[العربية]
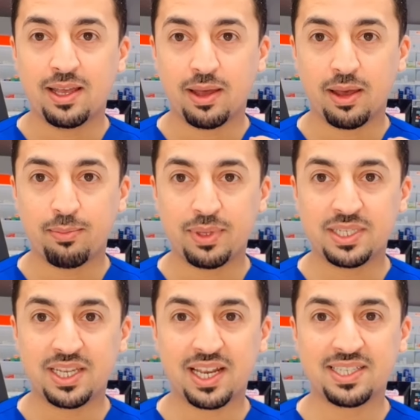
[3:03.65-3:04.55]
آه، من
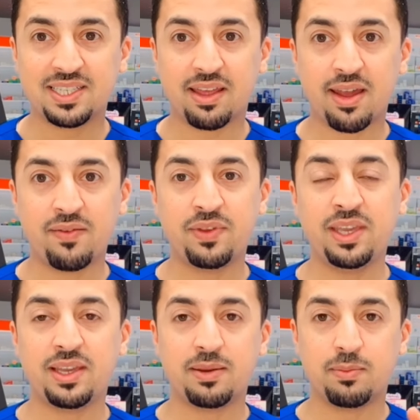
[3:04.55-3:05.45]
شركه
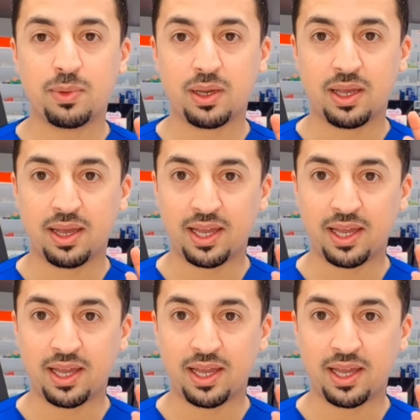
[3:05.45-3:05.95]
سيرافي آه،